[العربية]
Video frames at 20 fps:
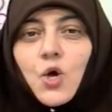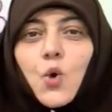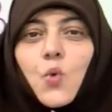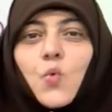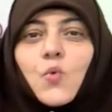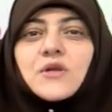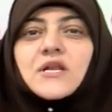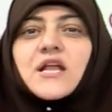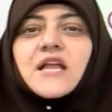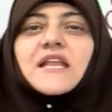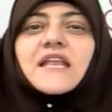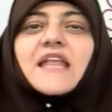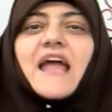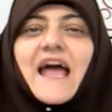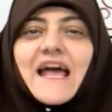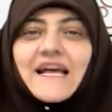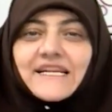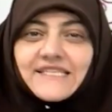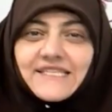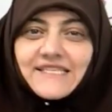وان
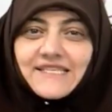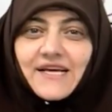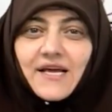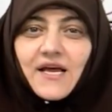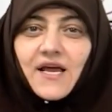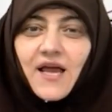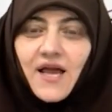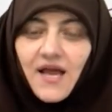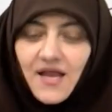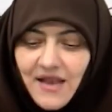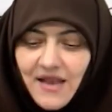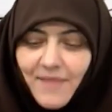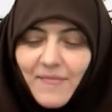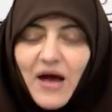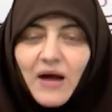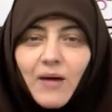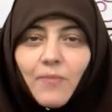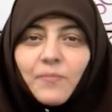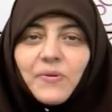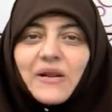الناس
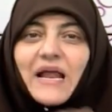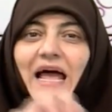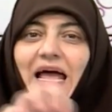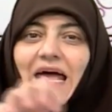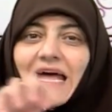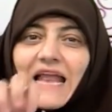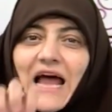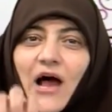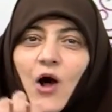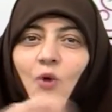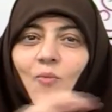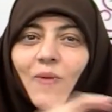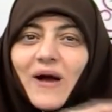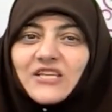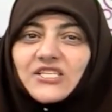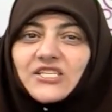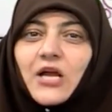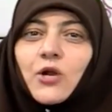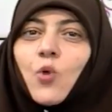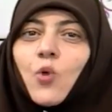انما ربنا خلقهم
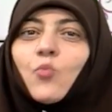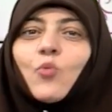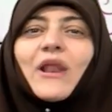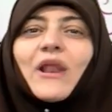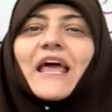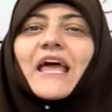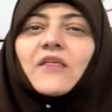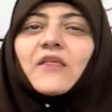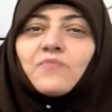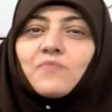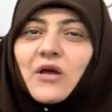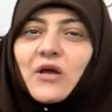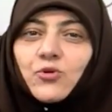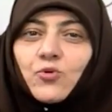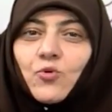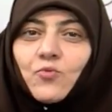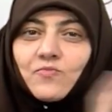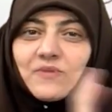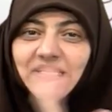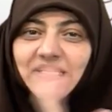عشانهم
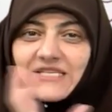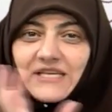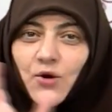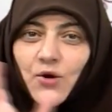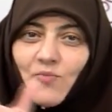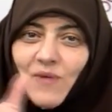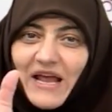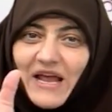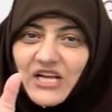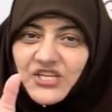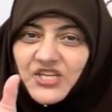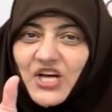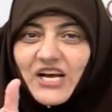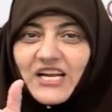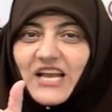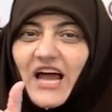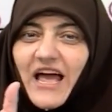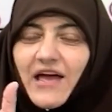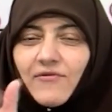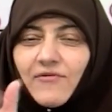ولخدمتهم بس هم على
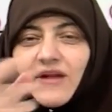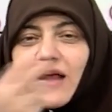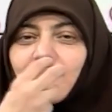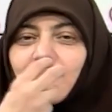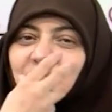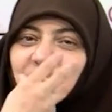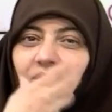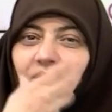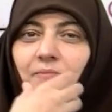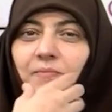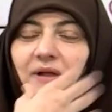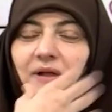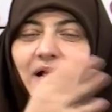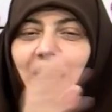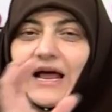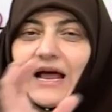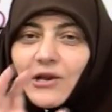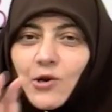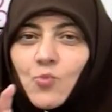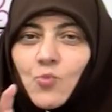شكل حيوانات بس ربنا
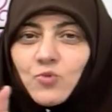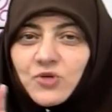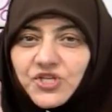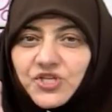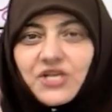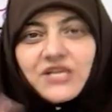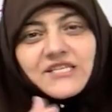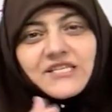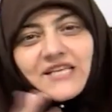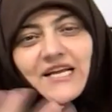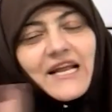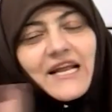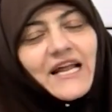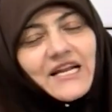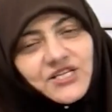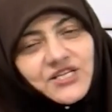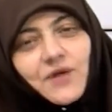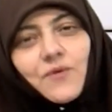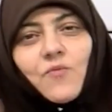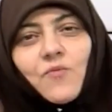جعل لهم وش انسان يعني
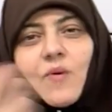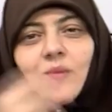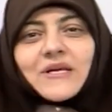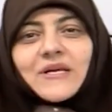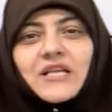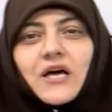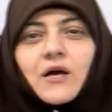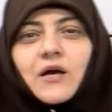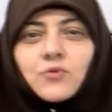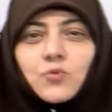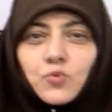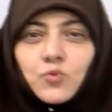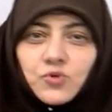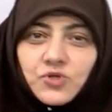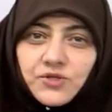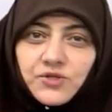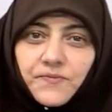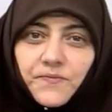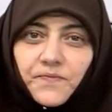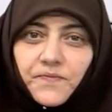عشان هم ما
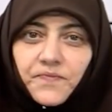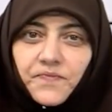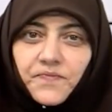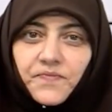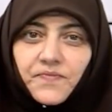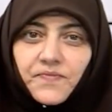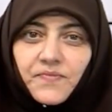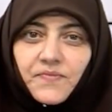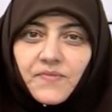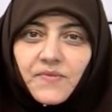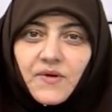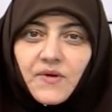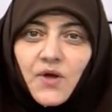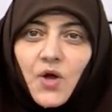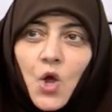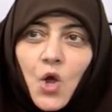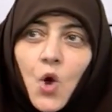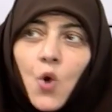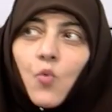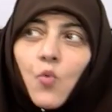يتخضوش
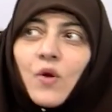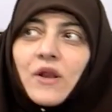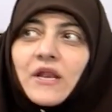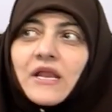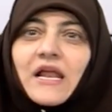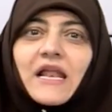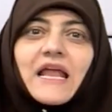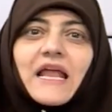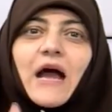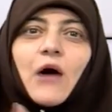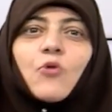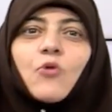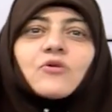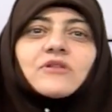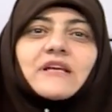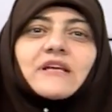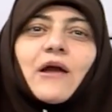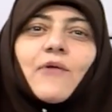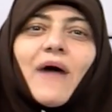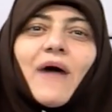وان
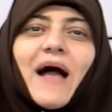اليهودي لو